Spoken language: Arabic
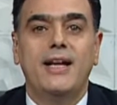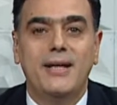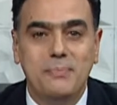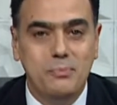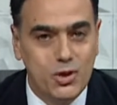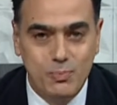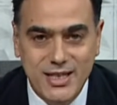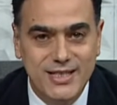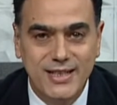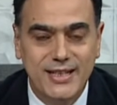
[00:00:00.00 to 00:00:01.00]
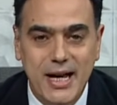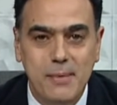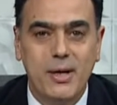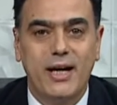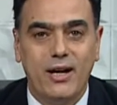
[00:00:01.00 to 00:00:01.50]
مش بس
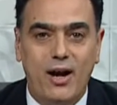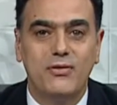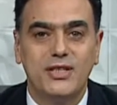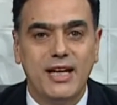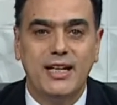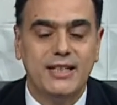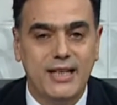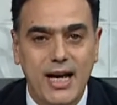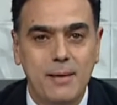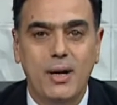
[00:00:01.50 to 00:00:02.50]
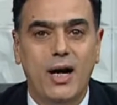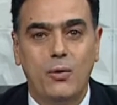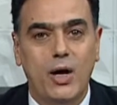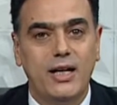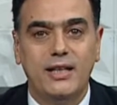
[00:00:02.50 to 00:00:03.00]
الجامع يحافظ على الجامع
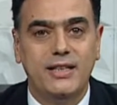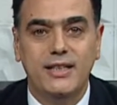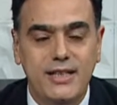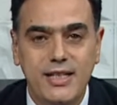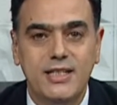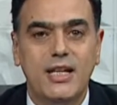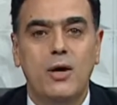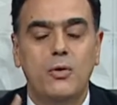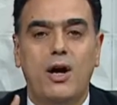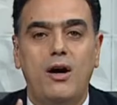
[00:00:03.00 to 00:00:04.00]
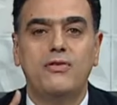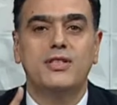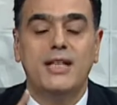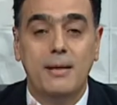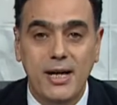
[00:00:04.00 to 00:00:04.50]
وعلى الكنيسه
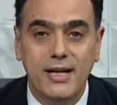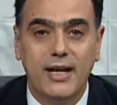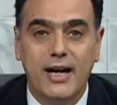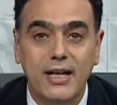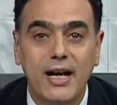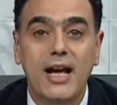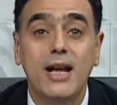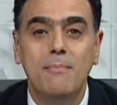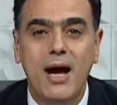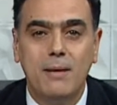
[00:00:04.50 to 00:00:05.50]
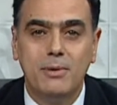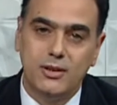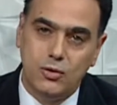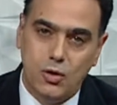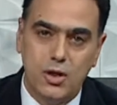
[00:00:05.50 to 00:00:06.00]
ويحافظ كمان على المعبد
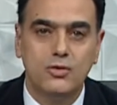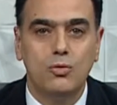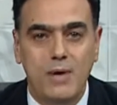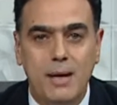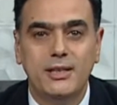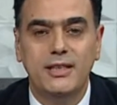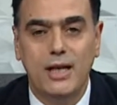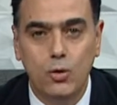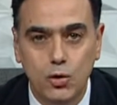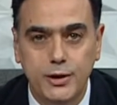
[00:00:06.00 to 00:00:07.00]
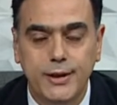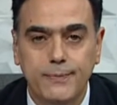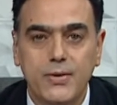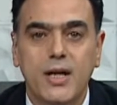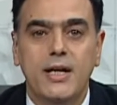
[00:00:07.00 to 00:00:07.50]
اللي هو قصده المعبد اليهودي
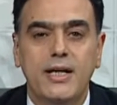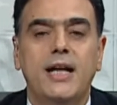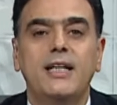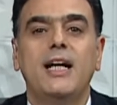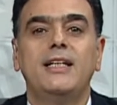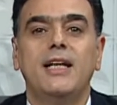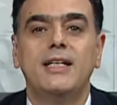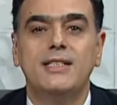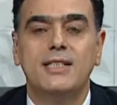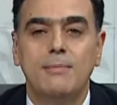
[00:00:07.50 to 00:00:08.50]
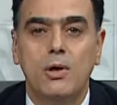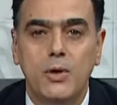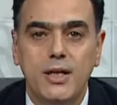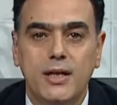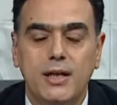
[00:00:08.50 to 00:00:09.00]
يعني الاديان
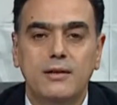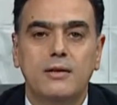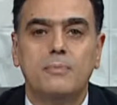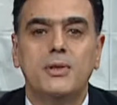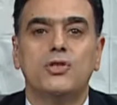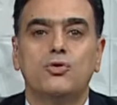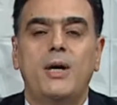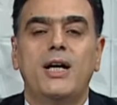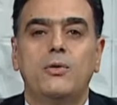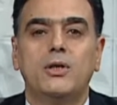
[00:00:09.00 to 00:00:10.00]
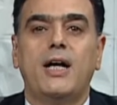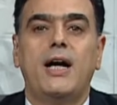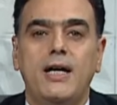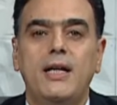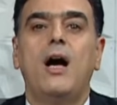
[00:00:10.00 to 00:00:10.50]
السماويه ان ربنا سبحانه
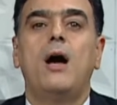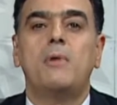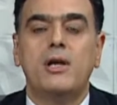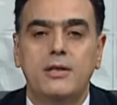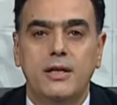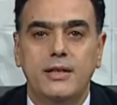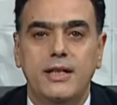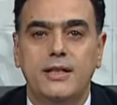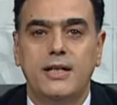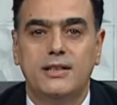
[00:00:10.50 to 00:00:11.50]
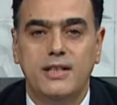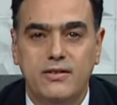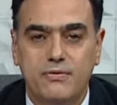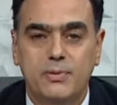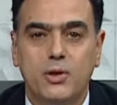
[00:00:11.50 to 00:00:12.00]
وتعالى امرنا ان احنا
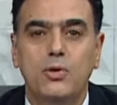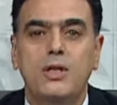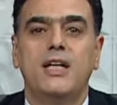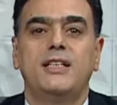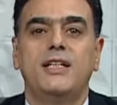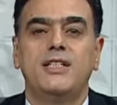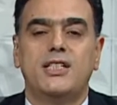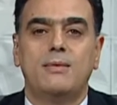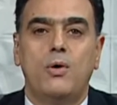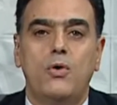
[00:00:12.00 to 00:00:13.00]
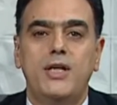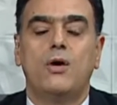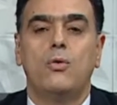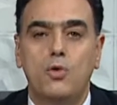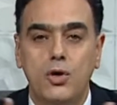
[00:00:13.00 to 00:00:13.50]
نعترف بكل الاديان السماويه
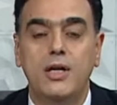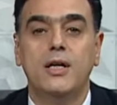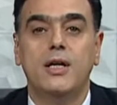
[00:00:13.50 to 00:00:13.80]
وكل